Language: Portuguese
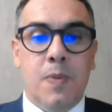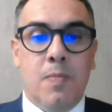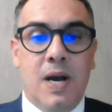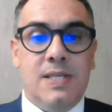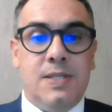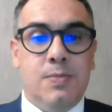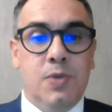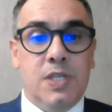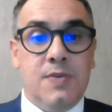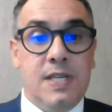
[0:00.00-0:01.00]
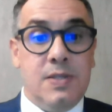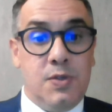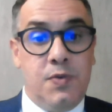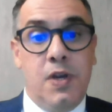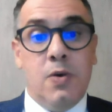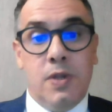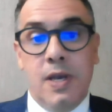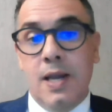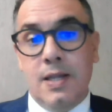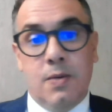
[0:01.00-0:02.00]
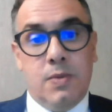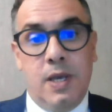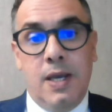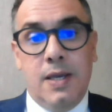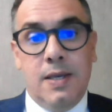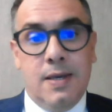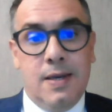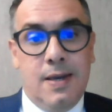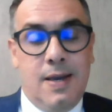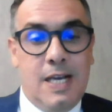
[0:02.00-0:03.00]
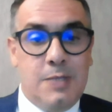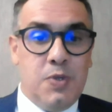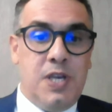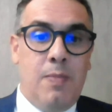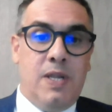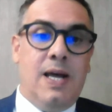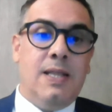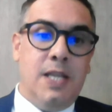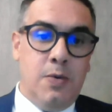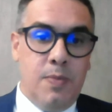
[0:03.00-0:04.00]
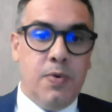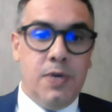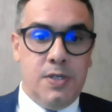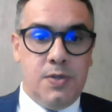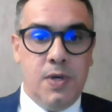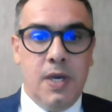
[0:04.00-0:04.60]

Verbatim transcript: mas muitas vezes os filhos dele não têm responsabilidade nenhuma por isso.